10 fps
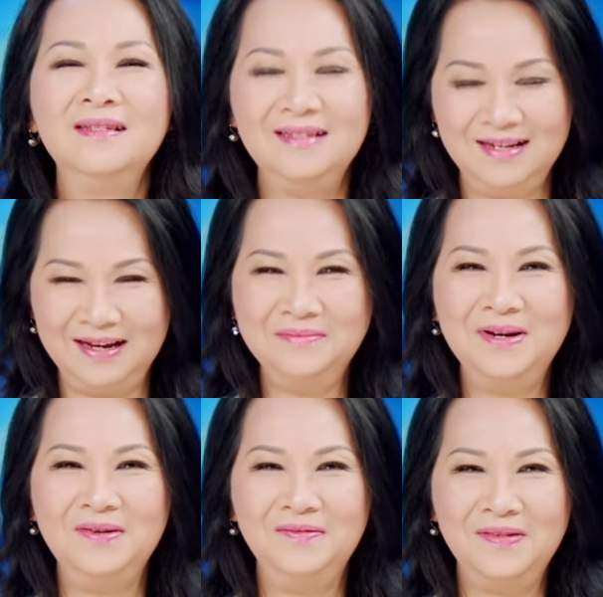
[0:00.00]
xin cảm
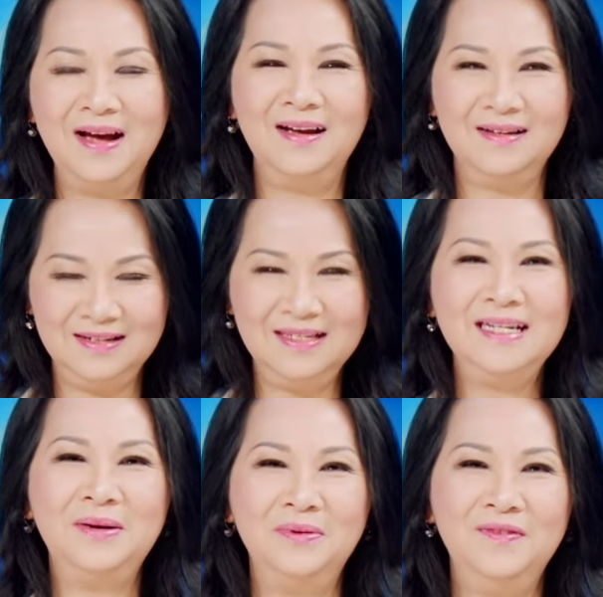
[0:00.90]
ơn và kính
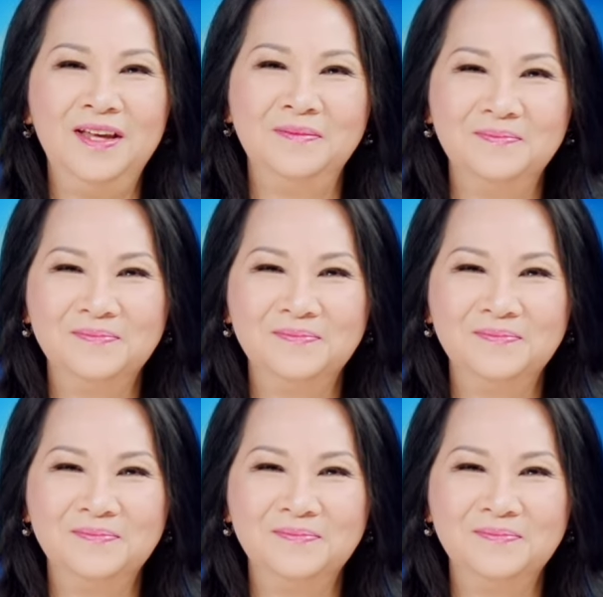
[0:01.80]
chào quý vị